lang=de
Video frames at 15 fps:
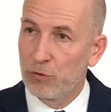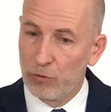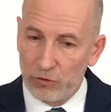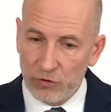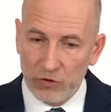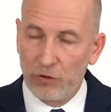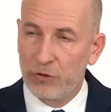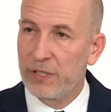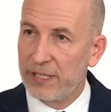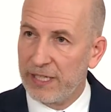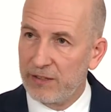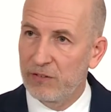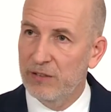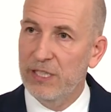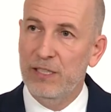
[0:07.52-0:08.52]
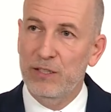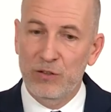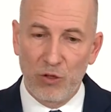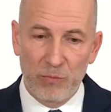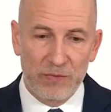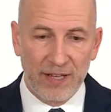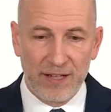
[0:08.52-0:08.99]
Einschränkungen bei der
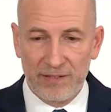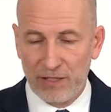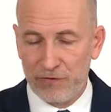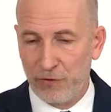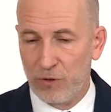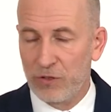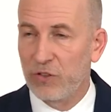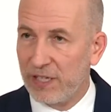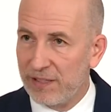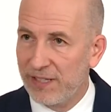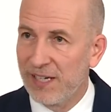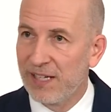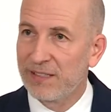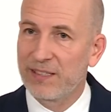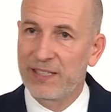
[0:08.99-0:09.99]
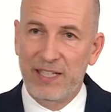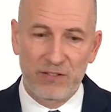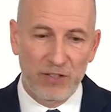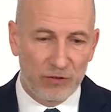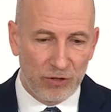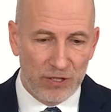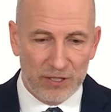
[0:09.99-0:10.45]
Sozialleistung für jene,
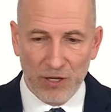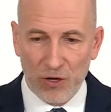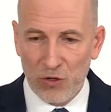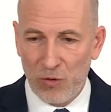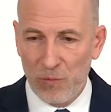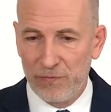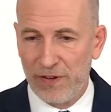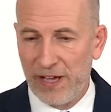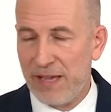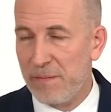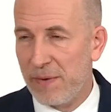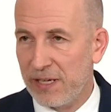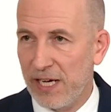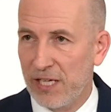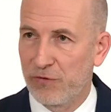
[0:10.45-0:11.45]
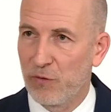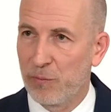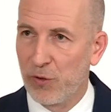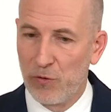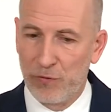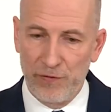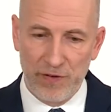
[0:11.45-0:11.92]
die freiwillig
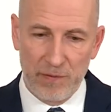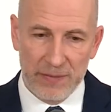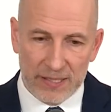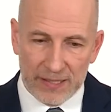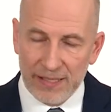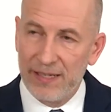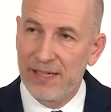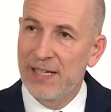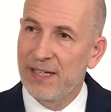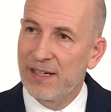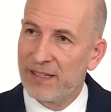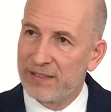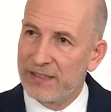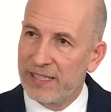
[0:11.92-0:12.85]
weniger arbeiten, vor.